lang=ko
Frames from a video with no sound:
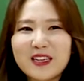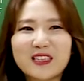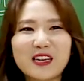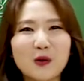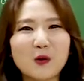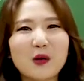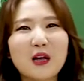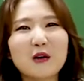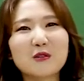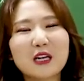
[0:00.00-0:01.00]
자, 요렇게
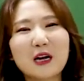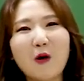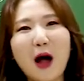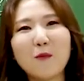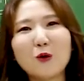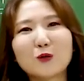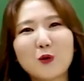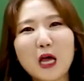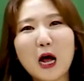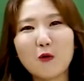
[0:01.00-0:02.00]
해갖고 제가 과목
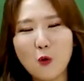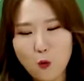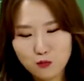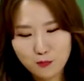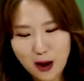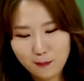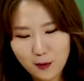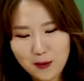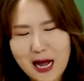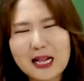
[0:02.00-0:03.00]
소개하고 공부
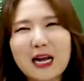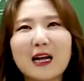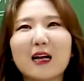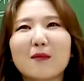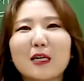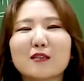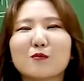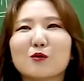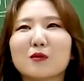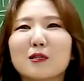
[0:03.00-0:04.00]
방법 간략하게 말씀을
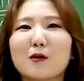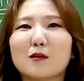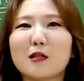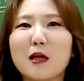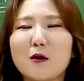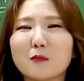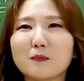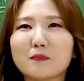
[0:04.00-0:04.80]
좀 드렸는데요.